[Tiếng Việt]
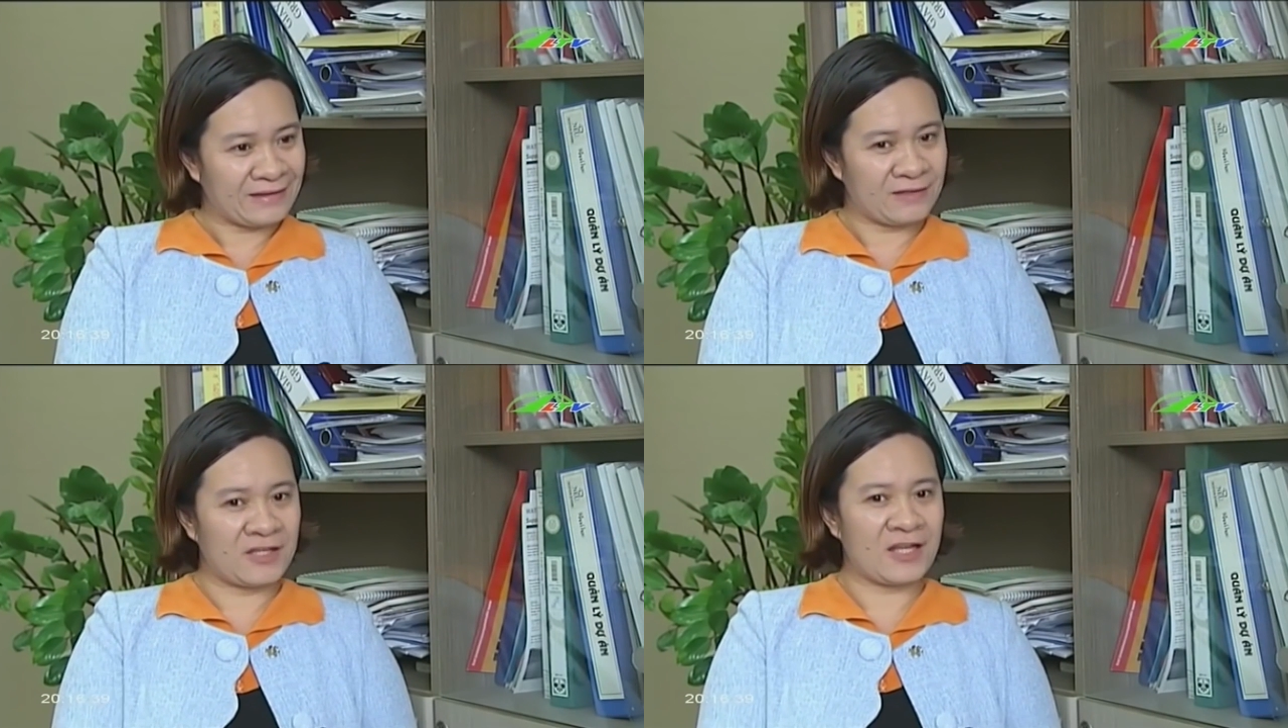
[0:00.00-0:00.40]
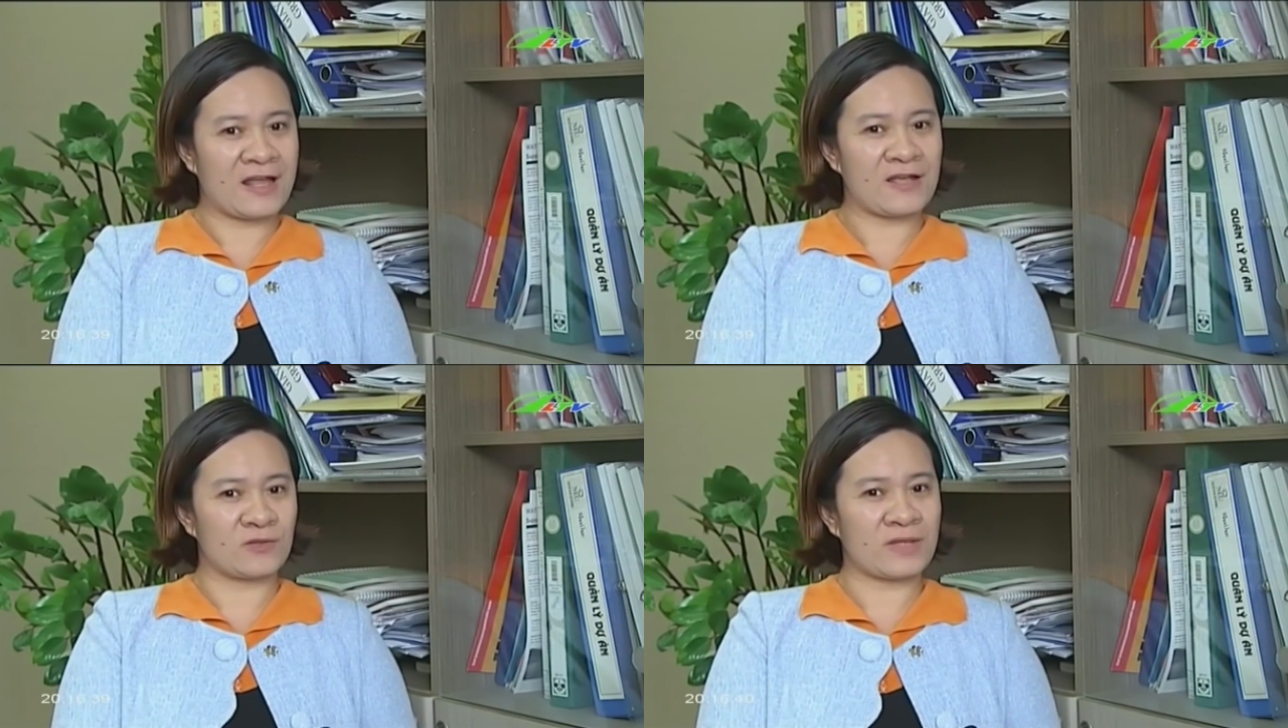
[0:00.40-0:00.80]
thì hiện
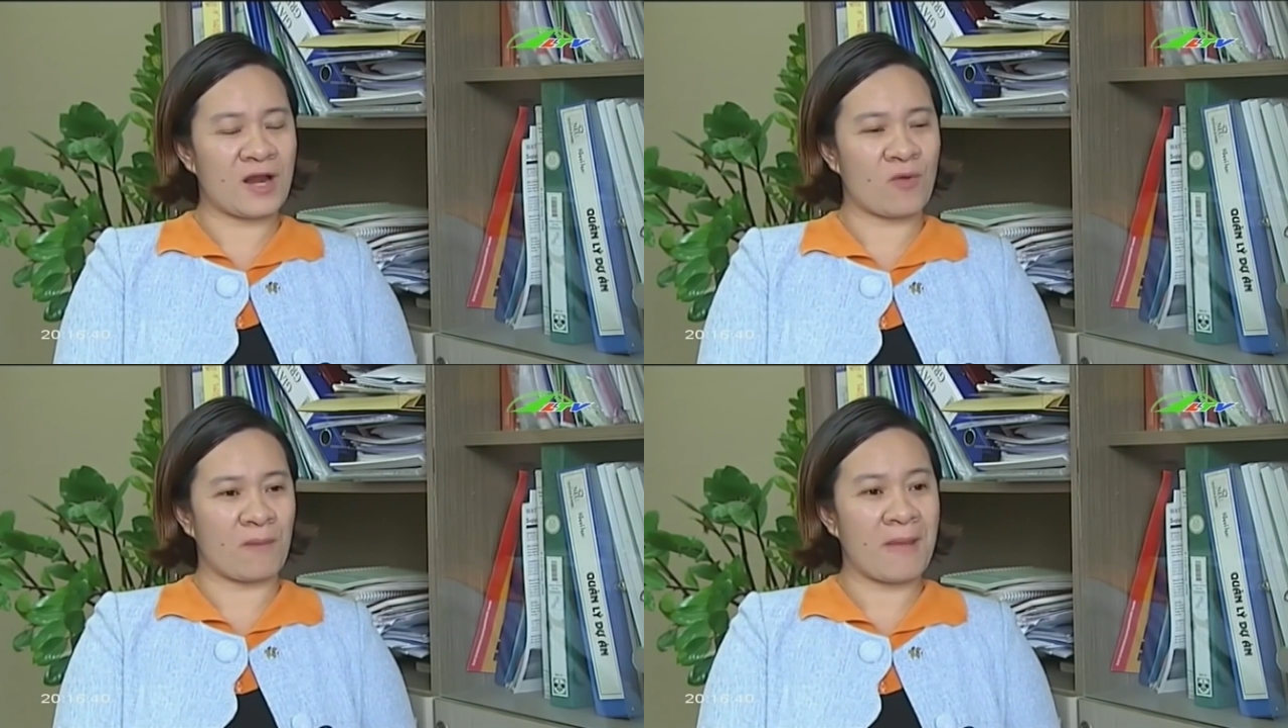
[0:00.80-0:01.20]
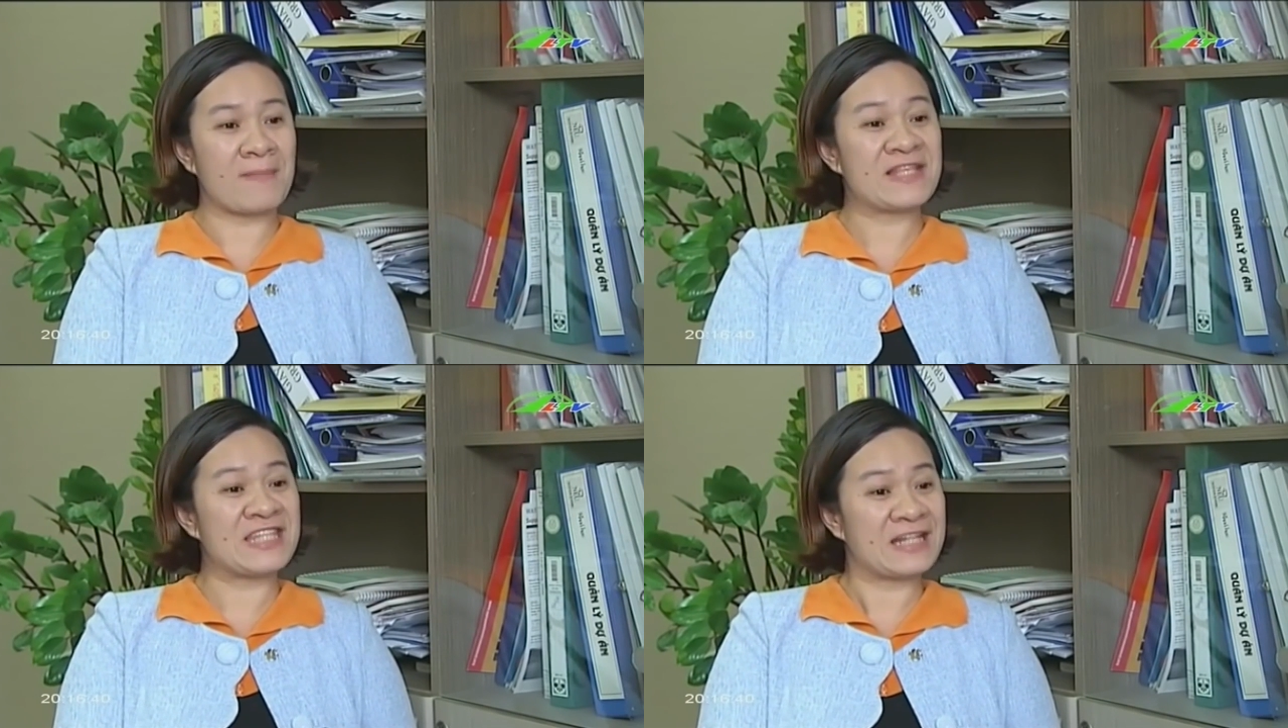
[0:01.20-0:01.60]
nay chúng ta là khoảng
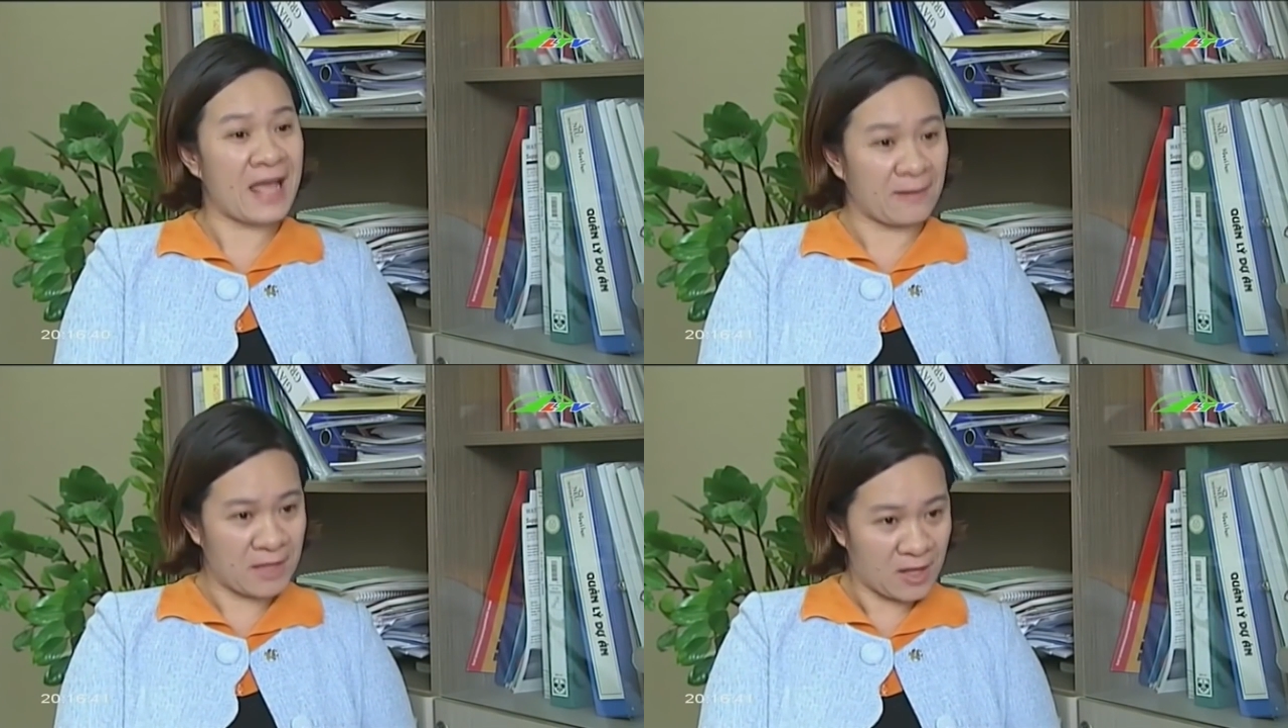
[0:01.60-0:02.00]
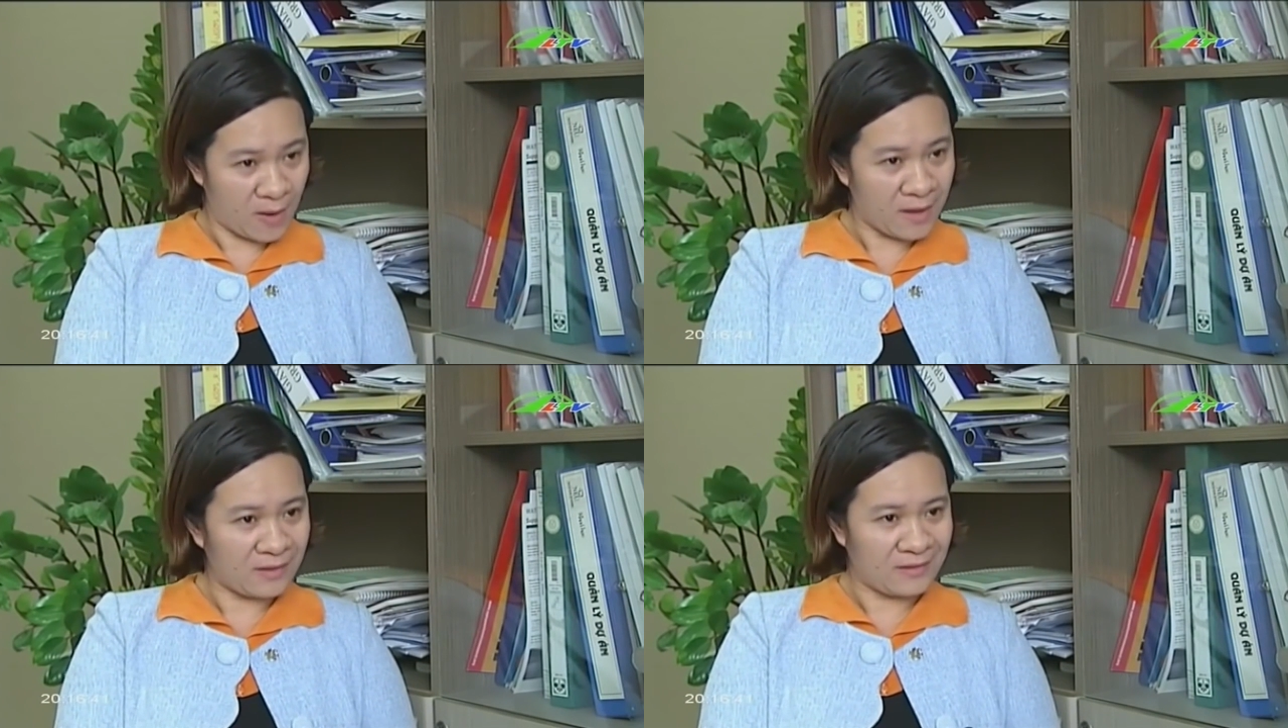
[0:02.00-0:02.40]
39.000 MW